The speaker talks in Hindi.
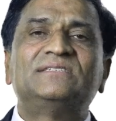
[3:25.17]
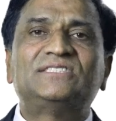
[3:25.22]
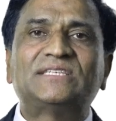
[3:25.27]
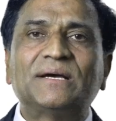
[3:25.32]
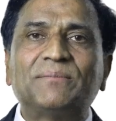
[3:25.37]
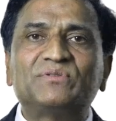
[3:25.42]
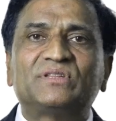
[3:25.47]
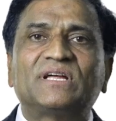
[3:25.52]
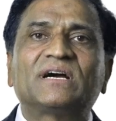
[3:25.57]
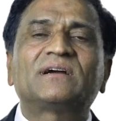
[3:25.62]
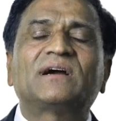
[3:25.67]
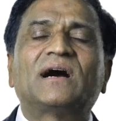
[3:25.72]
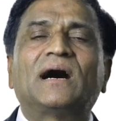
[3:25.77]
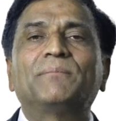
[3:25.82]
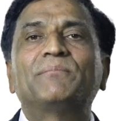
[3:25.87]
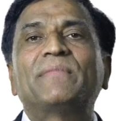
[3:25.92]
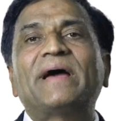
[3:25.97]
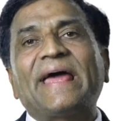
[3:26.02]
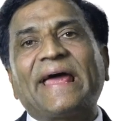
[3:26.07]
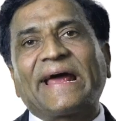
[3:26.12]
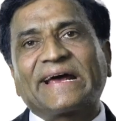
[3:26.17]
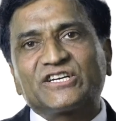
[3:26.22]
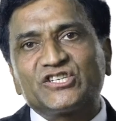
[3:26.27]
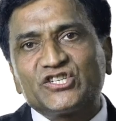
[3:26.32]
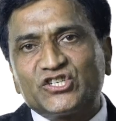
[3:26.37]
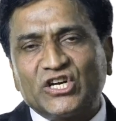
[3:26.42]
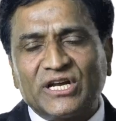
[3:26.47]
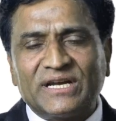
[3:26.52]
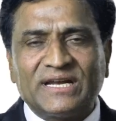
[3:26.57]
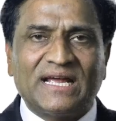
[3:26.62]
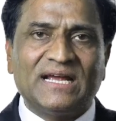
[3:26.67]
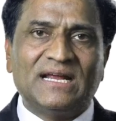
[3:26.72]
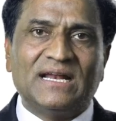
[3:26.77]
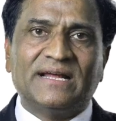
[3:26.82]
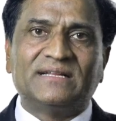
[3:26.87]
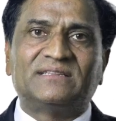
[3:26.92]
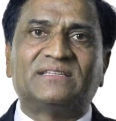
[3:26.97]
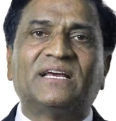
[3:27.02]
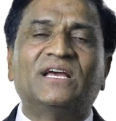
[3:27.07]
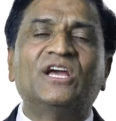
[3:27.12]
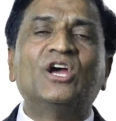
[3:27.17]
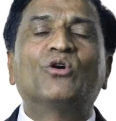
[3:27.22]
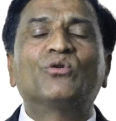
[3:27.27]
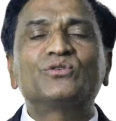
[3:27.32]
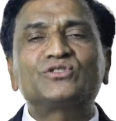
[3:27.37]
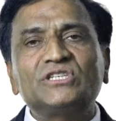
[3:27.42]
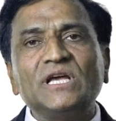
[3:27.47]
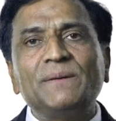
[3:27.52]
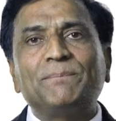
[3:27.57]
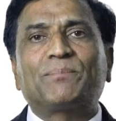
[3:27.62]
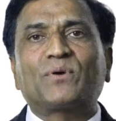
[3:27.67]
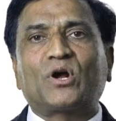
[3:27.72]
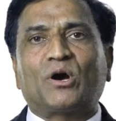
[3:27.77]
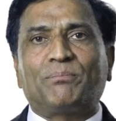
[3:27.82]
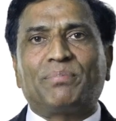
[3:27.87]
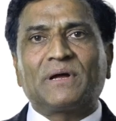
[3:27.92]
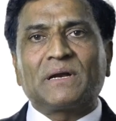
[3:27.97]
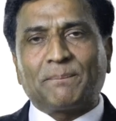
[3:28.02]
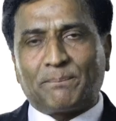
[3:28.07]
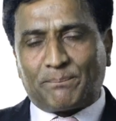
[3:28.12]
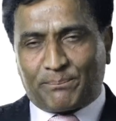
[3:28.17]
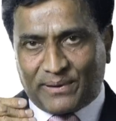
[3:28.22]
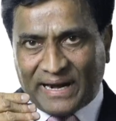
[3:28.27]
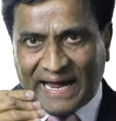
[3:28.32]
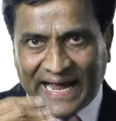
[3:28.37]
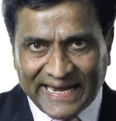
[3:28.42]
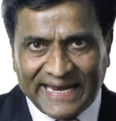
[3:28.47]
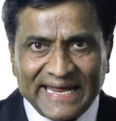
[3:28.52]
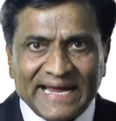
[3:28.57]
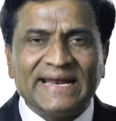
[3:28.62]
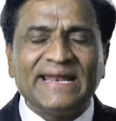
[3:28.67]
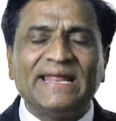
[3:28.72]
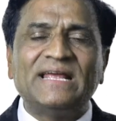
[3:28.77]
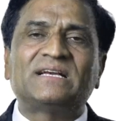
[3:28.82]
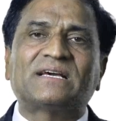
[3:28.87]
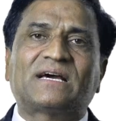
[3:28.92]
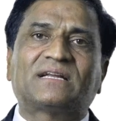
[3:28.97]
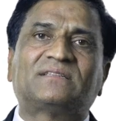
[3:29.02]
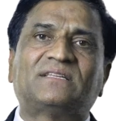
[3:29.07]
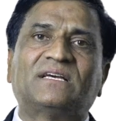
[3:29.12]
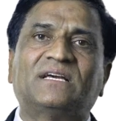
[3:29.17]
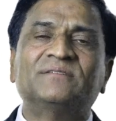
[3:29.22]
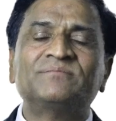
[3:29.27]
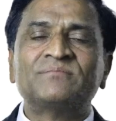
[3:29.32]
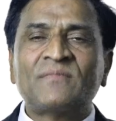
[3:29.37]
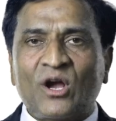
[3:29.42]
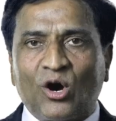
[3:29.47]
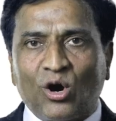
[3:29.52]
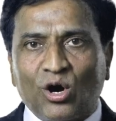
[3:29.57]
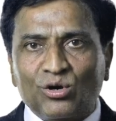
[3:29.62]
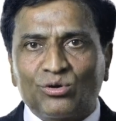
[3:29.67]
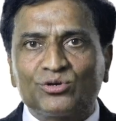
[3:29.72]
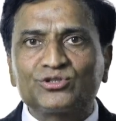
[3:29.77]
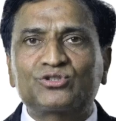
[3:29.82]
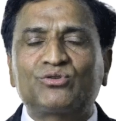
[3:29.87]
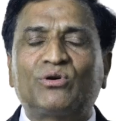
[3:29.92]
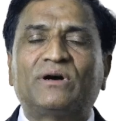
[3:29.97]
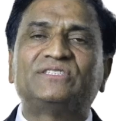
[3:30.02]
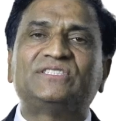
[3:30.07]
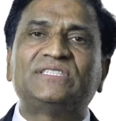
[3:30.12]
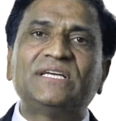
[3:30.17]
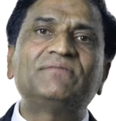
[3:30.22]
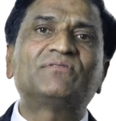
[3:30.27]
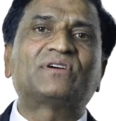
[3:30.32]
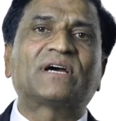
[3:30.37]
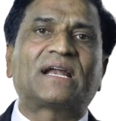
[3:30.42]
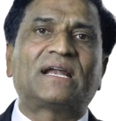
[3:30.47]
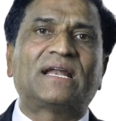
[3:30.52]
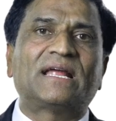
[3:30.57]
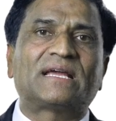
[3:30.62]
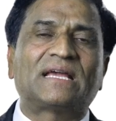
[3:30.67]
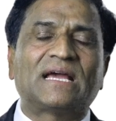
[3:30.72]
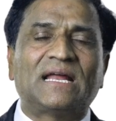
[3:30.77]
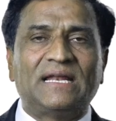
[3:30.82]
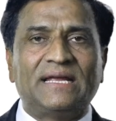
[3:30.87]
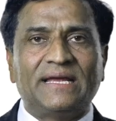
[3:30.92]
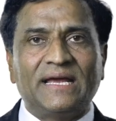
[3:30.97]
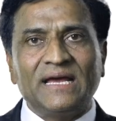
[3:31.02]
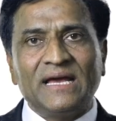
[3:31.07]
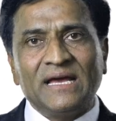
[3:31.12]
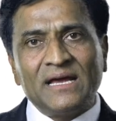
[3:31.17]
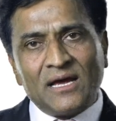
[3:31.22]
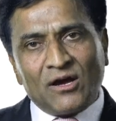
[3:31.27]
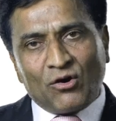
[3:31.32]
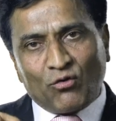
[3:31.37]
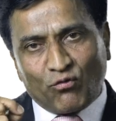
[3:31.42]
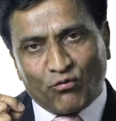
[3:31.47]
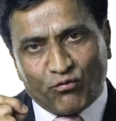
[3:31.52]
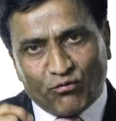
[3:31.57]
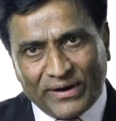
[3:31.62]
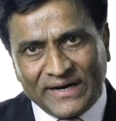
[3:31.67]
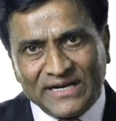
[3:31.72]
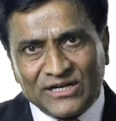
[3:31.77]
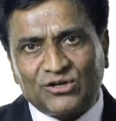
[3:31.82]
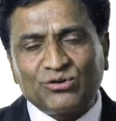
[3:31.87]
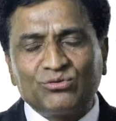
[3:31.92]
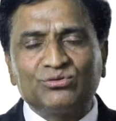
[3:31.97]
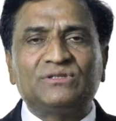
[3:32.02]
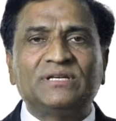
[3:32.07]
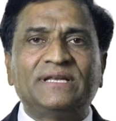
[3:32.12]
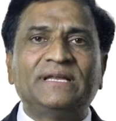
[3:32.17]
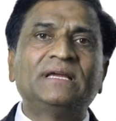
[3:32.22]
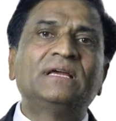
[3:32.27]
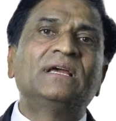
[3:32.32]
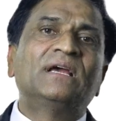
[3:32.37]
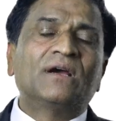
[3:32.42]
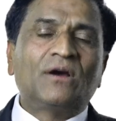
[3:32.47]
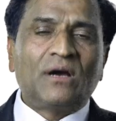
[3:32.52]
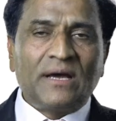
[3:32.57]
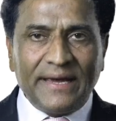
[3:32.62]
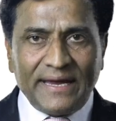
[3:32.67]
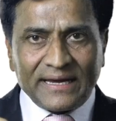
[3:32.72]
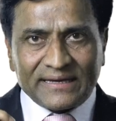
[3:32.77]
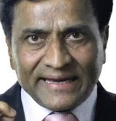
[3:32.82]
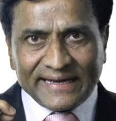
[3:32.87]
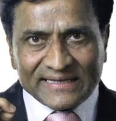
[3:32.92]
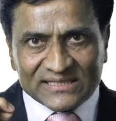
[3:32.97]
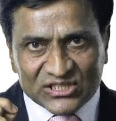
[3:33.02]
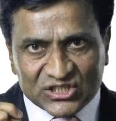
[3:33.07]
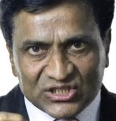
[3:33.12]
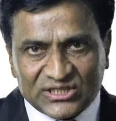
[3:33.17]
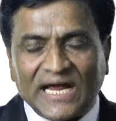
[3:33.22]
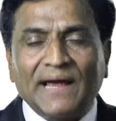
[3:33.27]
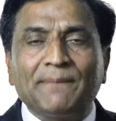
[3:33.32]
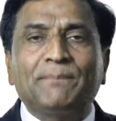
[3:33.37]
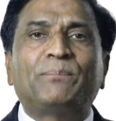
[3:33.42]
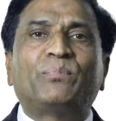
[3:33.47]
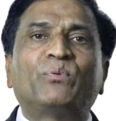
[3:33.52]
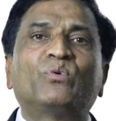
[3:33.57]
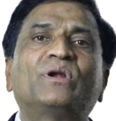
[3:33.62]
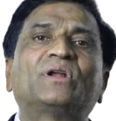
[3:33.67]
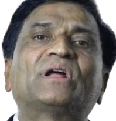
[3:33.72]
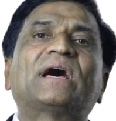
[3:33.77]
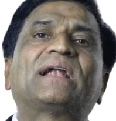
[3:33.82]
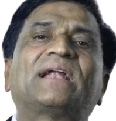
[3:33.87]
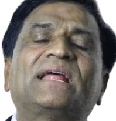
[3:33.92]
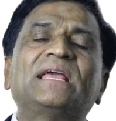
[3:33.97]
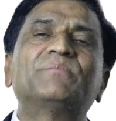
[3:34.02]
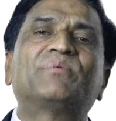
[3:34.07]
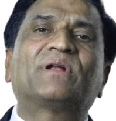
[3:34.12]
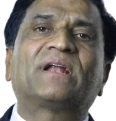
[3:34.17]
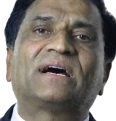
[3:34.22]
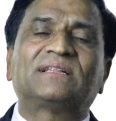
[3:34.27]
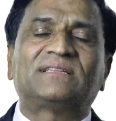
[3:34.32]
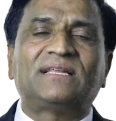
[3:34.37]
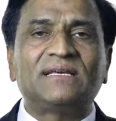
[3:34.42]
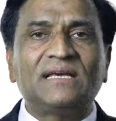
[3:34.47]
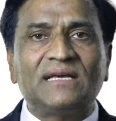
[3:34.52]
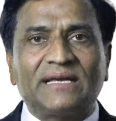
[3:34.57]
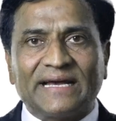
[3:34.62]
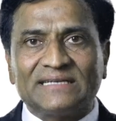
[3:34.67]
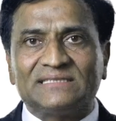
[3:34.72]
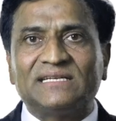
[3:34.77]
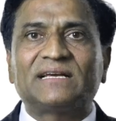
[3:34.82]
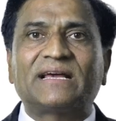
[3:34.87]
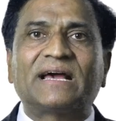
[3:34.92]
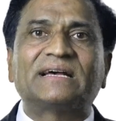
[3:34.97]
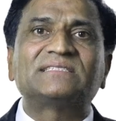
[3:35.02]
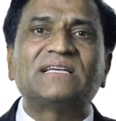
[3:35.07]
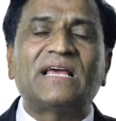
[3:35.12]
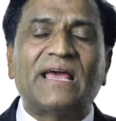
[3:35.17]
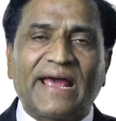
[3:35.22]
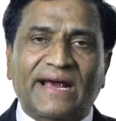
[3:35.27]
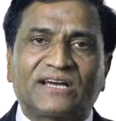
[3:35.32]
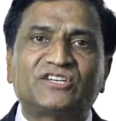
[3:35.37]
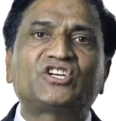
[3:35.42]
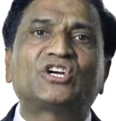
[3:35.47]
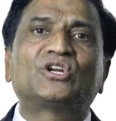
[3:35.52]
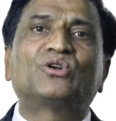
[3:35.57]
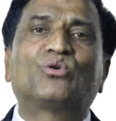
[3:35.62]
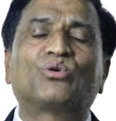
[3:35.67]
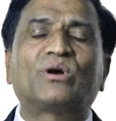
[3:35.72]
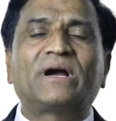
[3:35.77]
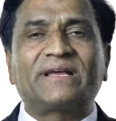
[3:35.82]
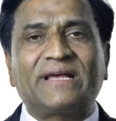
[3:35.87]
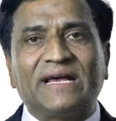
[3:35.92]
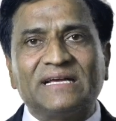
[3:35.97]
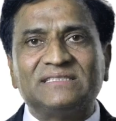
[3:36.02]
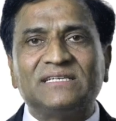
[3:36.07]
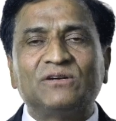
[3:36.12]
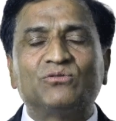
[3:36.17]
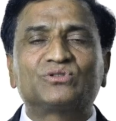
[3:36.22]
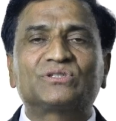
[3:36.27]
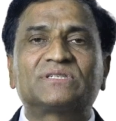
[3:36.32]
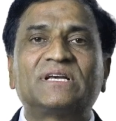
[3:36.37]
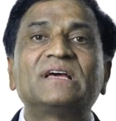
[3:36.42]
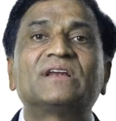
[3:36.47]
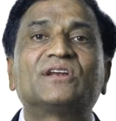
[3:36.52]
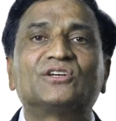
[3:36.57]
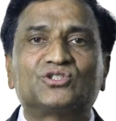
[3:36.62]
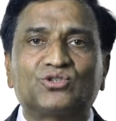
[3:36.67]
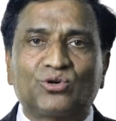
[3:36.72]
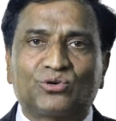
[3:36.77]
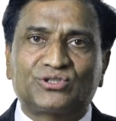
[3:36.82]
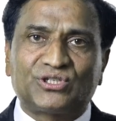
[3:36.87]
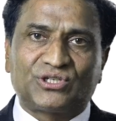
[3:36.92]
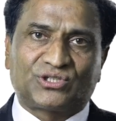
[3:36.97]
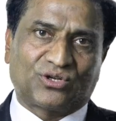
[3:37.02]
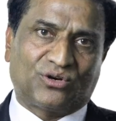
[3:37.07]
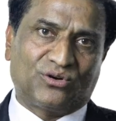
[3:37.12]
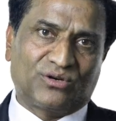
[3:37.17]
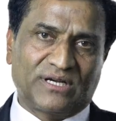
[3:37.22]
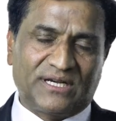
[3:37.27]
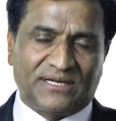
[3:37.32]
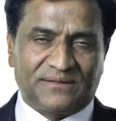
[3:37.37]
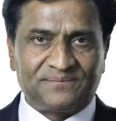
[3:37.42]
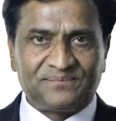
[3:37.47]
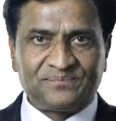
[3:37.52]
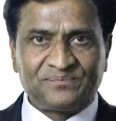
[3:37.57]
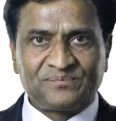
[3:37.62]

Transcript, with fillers: जब तक हम एक्शन नहीं लेते उसकी प्रॉपर प्लानिंग नहीं करते और उसको अचीव करने के लिए वन टू थ्री एक एक स्टेप पूरा नहीं बनाते कि कैसे कैसे एक्शन होगा कैसे उसके रिसोर्सेज होंगे